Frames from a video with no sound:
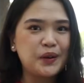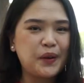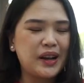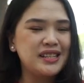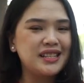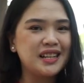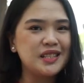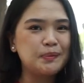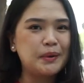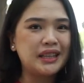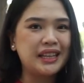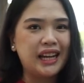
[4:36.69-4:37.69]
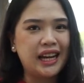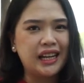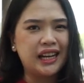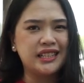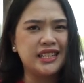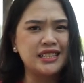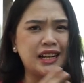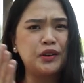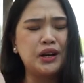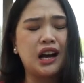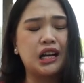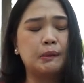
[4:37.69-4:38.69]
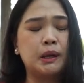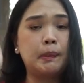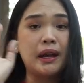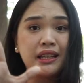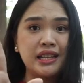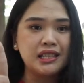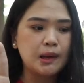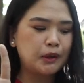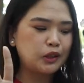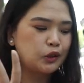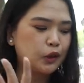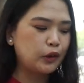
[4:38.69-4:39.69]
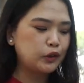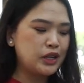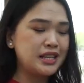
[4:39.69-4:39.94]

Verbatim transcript: sequential seperti ini. Jadi sekarang udah kedip-kedip aja nih sahabat Toto. Waktu